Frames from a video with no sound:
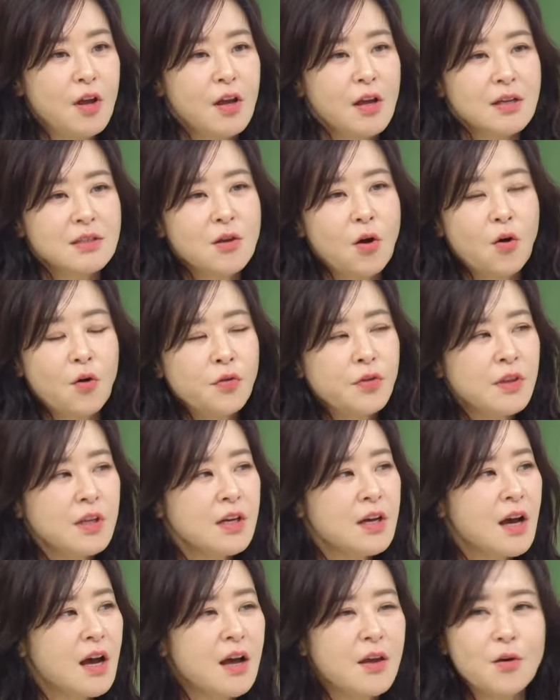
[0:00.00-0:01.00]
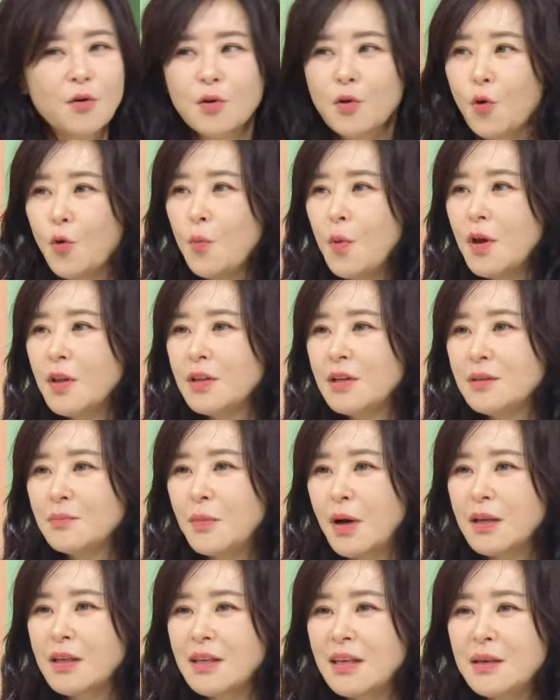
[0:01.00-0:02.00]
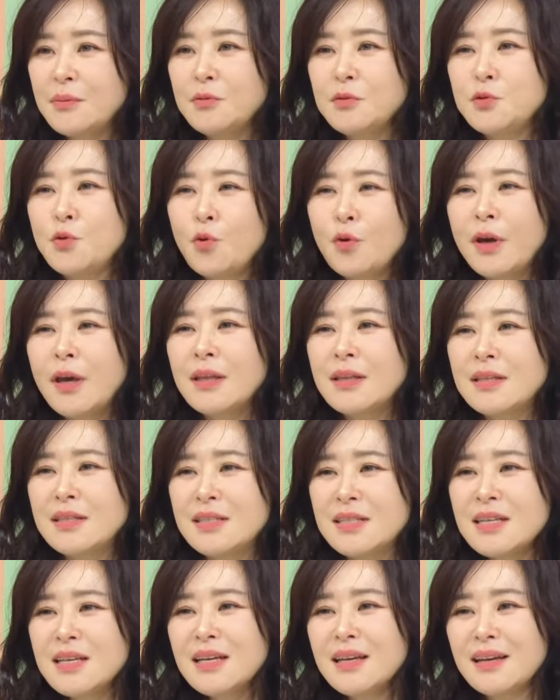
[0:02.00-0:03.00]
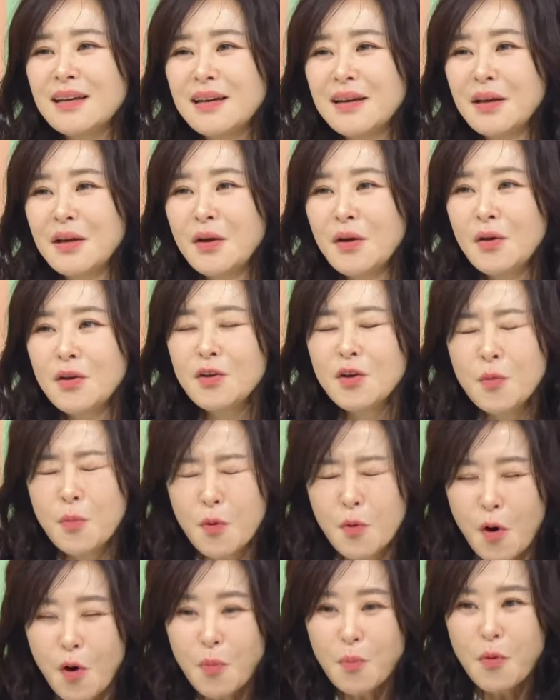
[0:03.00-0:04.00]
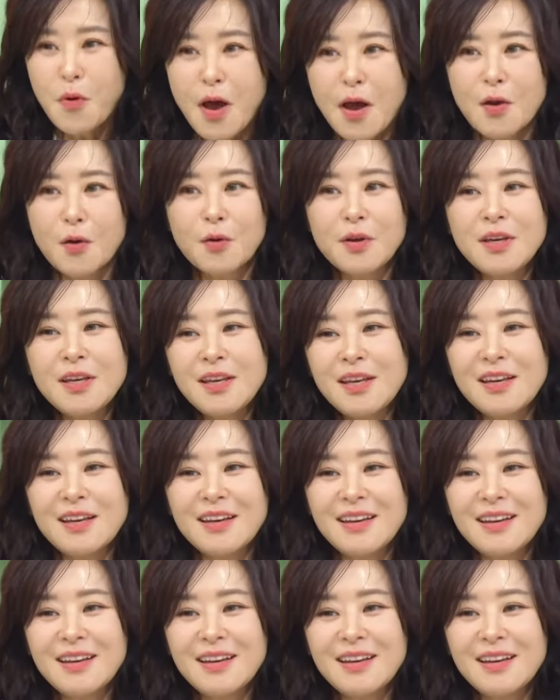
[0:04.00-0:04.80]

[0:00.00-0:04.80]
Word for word: 그래서 언니가 여기 오면은 막 기분 좋겠지? 이거 보고 뭐야 여기